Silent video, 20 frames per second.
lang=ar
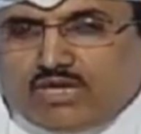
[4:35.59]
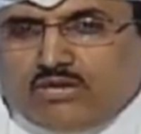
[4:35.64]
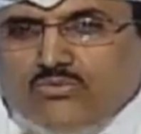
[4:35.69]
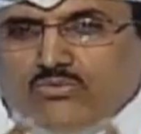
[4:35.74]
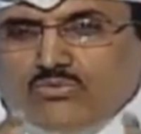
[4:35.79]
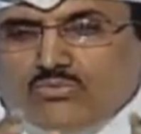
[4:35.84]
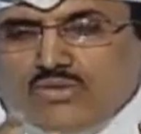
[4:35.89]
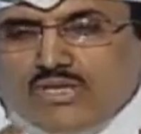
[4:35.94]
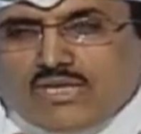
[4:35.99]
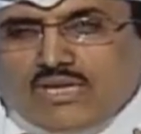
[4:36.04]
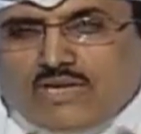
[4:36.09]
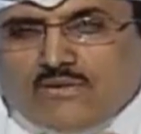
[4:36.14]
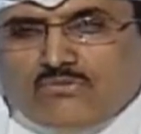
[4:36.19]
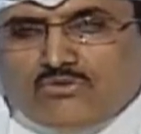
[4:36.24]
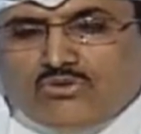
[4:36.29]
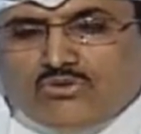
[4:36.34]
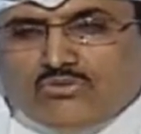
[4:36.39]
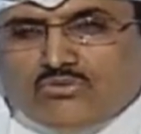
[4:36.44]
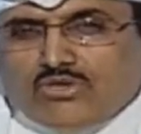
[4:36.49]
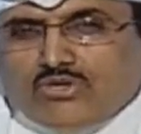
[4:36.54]
أول
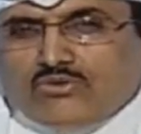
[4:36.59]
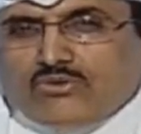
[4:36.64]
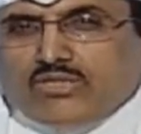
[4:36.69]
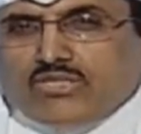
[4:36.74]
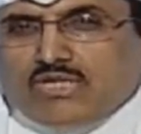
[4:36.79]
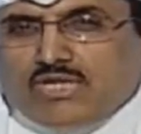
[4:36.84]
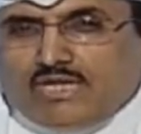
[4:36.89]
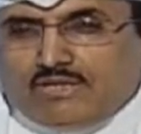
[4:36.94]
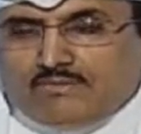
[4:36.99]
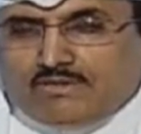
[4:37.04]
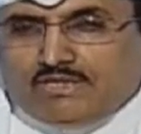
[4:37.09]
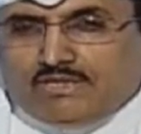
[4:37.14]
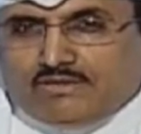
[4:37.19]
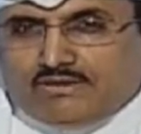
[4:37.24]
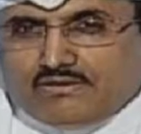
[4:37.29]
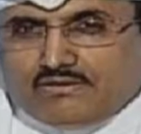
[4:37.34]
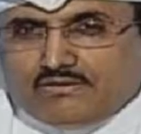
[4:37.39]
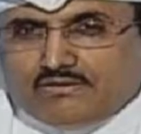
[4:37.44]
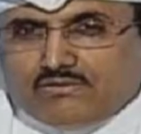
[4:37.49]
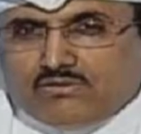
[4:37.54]
أمر هو نوعية العملية
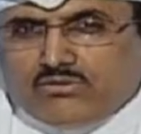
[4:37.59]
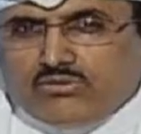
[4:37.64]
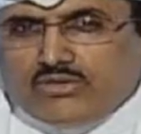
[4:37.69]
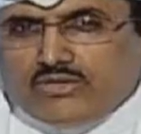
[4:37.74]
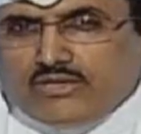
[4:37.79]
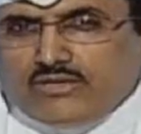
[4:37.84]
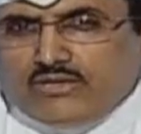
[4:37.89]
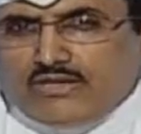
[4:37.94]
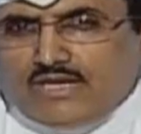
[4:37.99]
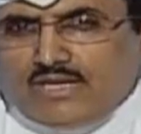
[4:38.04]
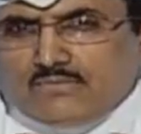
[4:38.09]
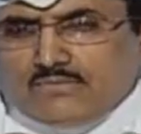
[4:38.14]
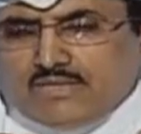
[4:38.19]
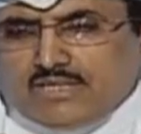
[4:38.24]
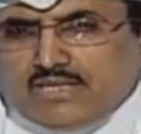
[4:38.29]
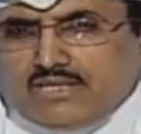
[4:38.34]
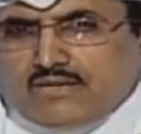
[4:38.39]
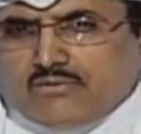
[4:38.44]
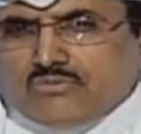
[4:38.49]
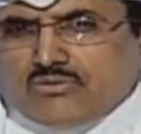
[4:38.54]
نوع
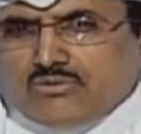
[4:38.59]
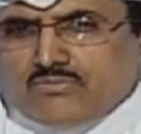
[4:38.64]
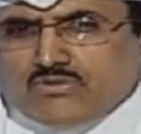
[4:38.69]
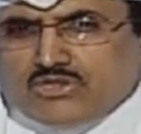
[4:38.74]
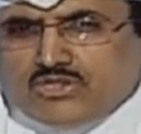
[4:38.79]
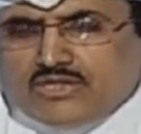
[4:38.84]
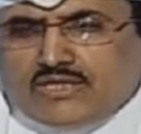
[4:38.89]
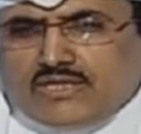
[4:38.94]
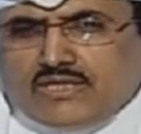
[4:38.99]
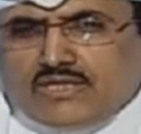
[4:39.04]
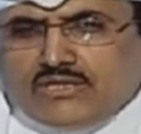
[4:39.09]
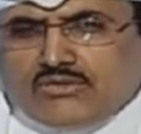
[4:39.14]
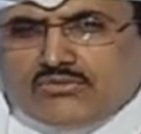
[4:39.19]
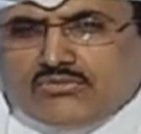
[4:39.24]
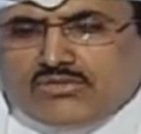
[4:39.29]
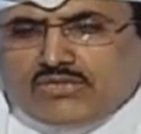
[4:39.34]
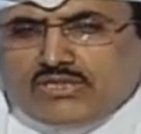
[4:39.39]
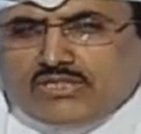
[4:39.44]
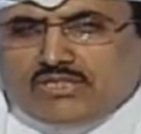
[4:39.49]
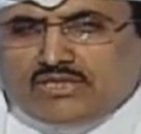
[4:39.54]
العملية مهم جدا
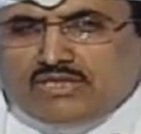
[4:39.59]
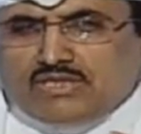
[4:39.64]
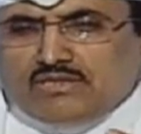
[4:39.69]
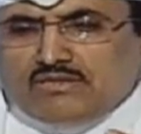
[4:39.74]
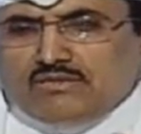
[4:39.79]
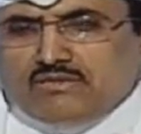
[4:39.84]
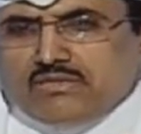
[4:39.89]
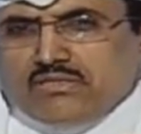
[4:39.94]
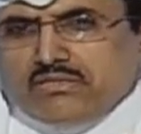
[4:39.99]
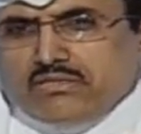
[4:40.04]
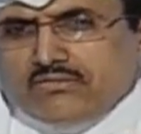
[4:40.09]
لأنه في عندنا